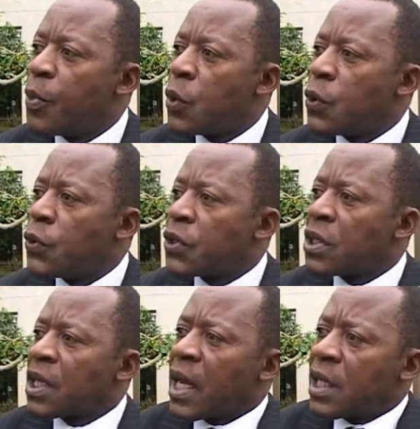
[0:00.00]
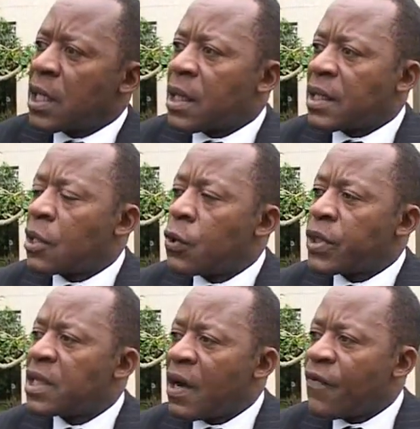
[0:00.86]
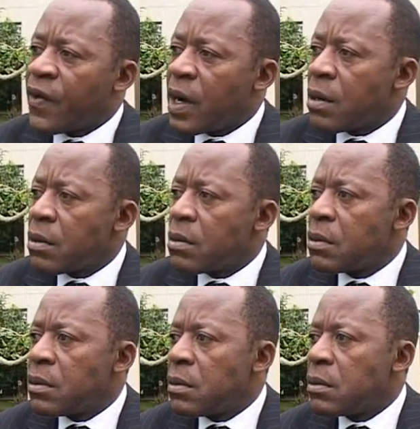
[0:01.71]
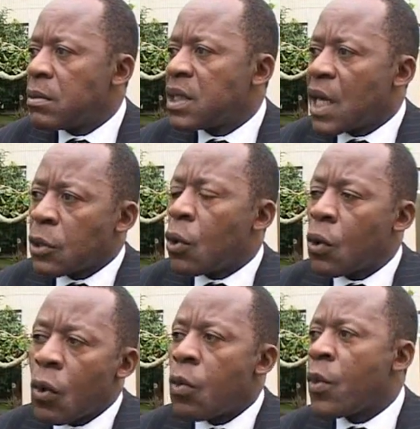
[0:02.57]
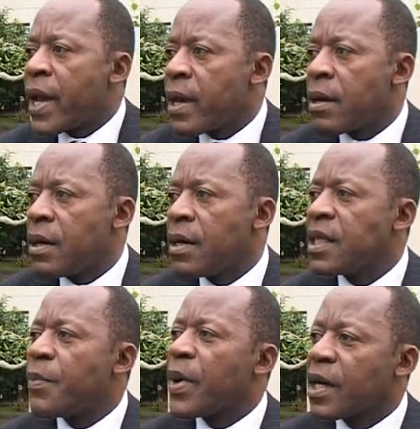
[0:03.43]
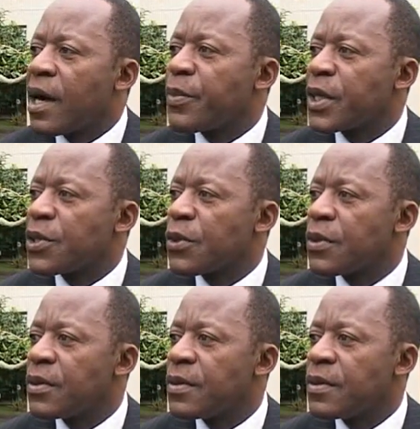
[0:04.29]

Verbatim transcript: pour cette catégorie d'enfants euh, qui a donc au moins un des parents en prison.